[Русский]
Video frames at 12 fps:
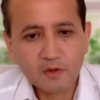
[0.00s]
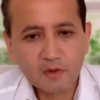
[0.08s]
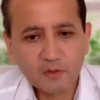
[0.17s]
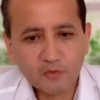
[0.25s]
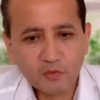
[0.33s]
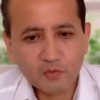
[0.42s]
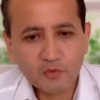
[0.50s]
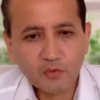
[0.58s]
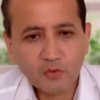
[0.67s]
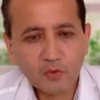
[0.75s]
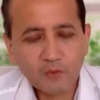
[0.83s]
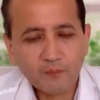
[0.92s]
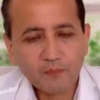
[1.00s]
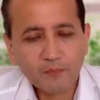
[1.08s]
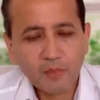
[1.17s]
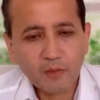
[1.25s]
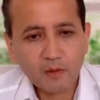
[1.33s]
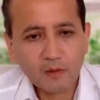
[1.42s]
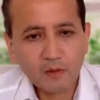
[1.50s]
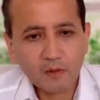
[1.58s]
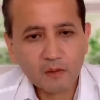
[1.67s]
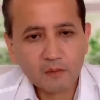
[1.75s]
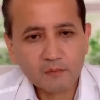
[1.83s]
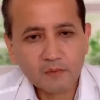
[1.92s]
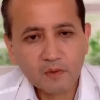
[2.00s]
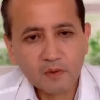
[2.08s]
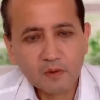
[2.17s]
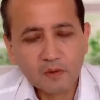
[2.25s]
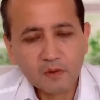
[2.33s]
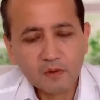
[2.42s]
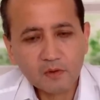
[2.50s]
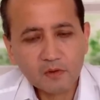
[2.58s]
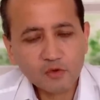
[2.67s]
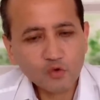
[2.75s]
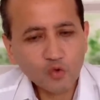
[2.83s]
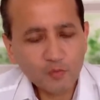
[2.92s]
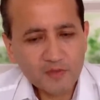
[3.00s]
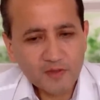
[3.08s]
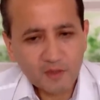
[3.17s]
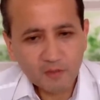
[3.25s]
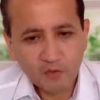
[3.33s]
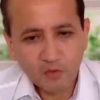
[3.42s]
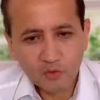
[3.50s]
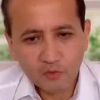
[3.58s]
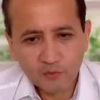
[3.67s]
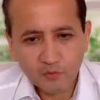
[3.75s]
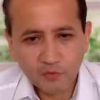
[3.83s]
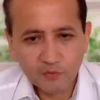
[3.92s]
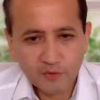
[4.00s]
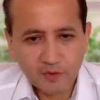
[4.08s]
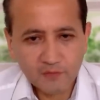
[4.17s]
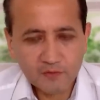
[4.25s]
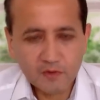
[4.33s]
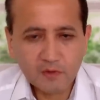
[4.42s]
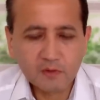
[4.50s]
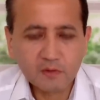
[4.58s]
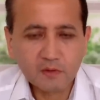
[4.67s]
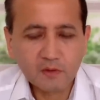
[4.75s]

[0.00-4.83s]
в том, что 150 э, миллионов тонн нефти